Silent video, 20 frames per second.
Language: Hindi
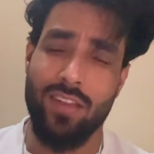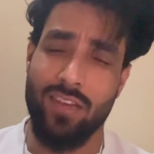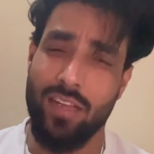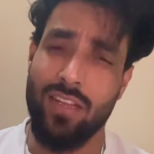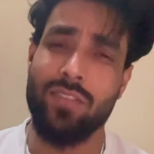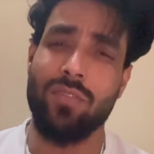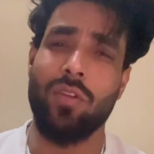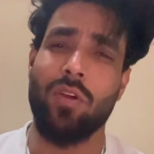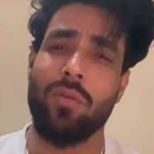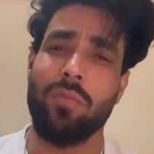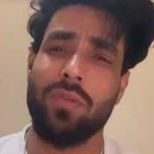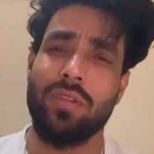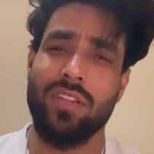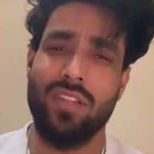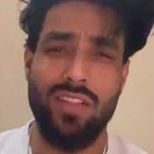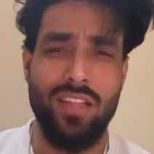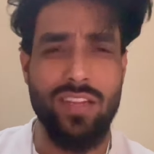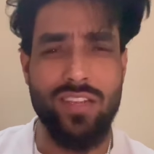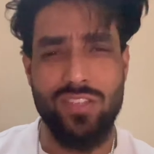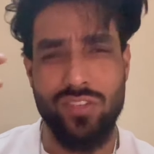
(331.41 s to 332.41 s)
नेक्स्ट ब्लॉग में
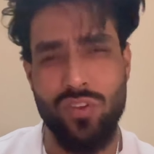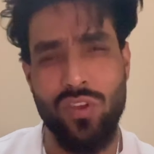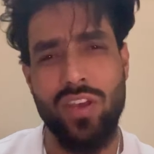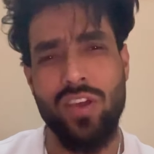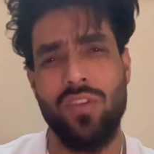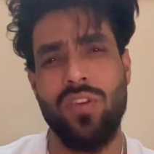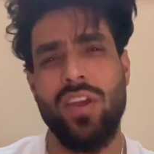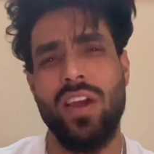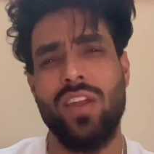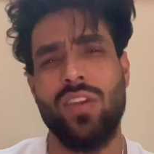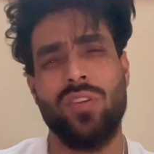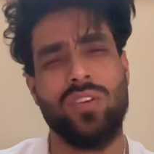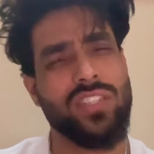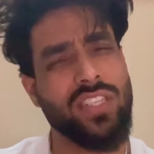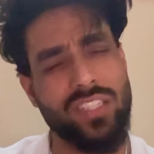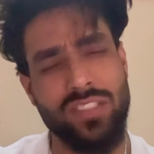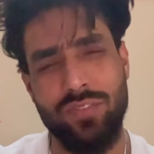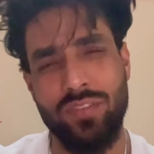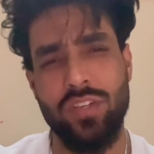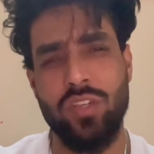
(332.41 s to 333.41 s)
टिल देन इन्जॉय करो यार और जैसी